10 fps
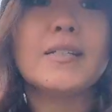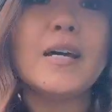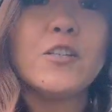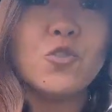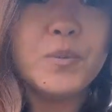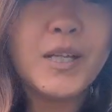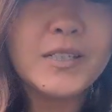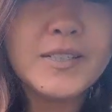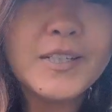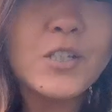Кстати, у меня
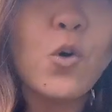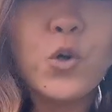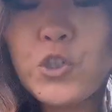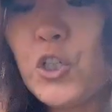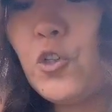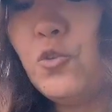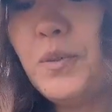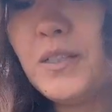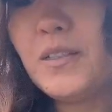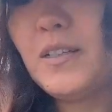дети очень
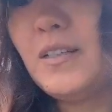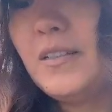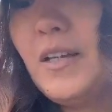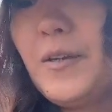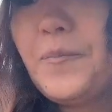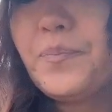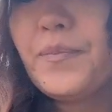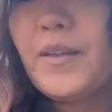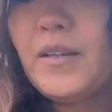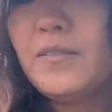любят э,
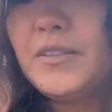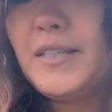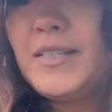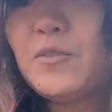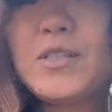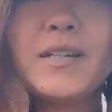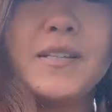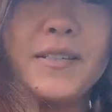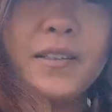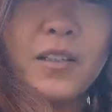вот эти вот
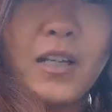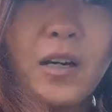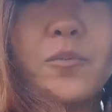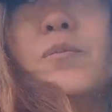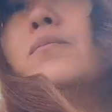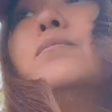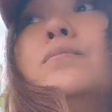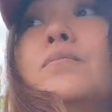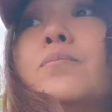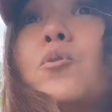сардины. Я
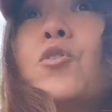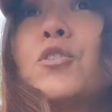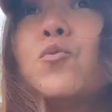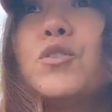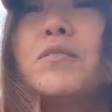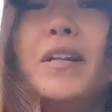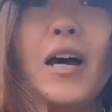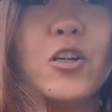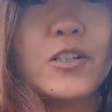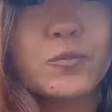просто
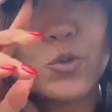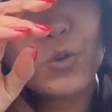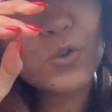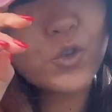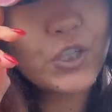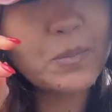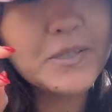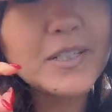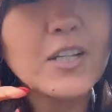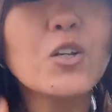удивляюсь, откуда у
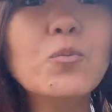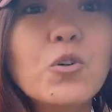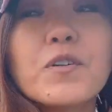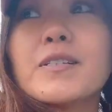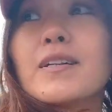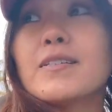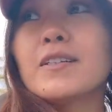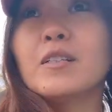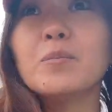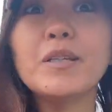Джеймса на любовь к
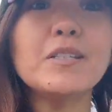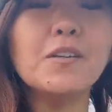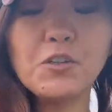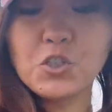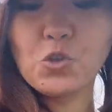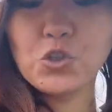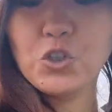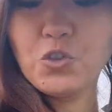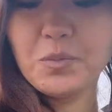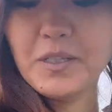сардинам. И Севинч тоже
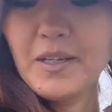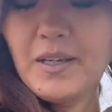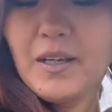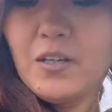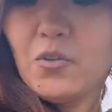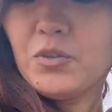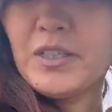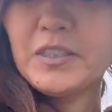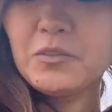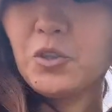любит. Вот
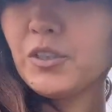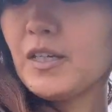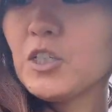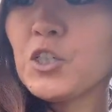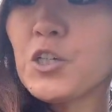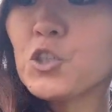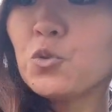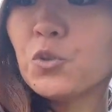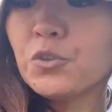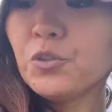это вот э, 6
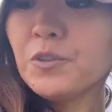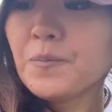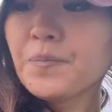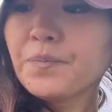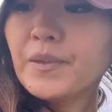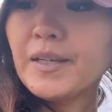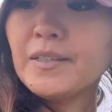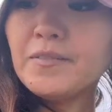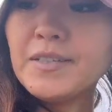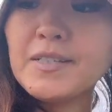штук тут.
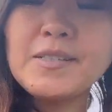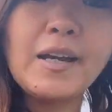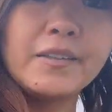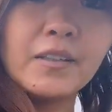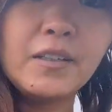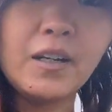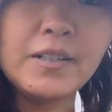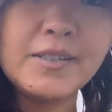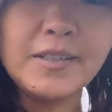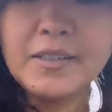Это, видите, они
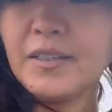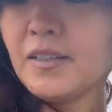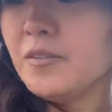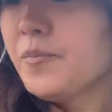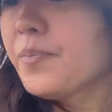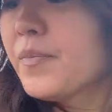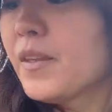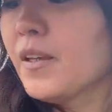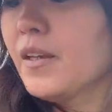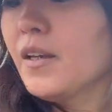э, дикие
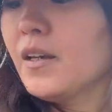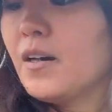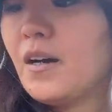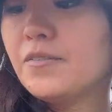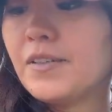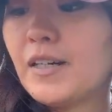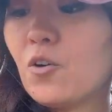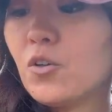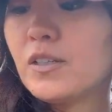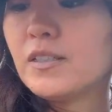э,
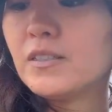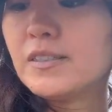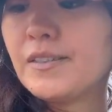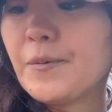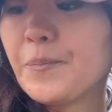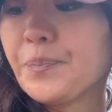в э,